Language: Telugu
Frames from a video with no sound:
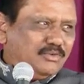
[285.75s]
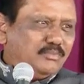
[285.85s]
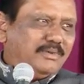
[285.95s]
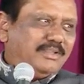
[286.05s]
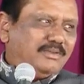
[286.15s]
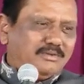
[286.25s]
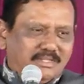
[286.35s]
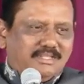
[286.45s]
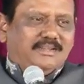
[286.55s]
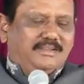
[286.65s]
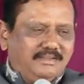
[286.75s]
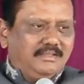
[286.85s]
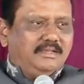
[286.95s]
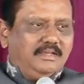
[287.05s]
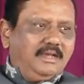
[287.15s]
ఉమ్మ నీరు ఉంటుందట
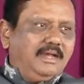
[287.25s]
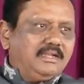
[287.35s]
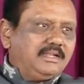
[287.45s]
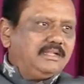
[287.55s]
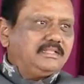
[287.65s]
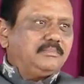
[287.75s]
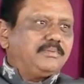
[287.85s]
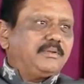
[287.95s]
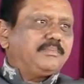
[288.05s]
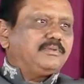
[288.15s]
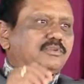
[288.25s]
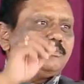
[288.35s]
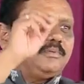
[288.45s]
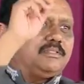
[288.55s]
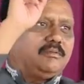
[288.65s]
అట్లయితే
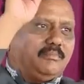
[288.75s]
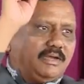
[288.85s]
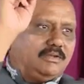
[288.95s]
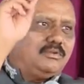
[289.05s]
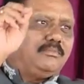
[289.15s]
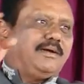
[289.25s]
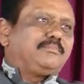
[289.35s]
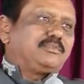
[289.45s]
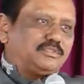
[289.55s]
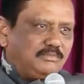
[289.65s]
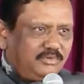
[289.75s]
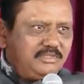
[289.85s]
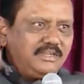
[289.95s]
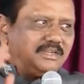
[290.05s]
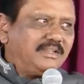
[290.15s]
ప్రపంచంలో ప్రతి మానవుడు బాప్తీసం
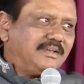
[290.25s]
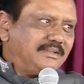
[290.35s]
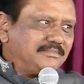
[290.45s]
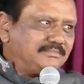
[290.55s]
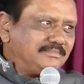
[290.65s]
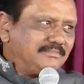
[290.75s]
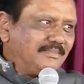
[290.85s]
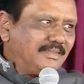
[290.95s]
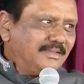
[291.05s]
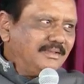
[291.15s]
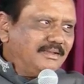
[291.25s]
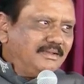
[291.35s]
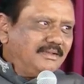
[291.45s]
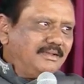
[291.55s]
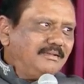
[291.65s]
పొందినట్టు
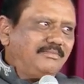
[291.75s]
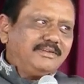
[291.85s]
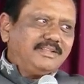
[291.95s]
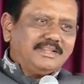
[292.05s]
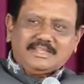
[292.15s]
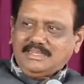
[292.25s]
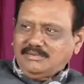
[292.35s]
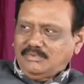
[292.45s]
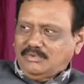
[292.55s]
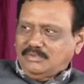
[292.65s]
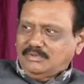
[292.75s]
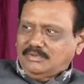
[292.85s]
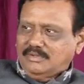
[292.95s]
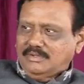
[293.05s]
ఎవరు నరకానికి పోవద్దు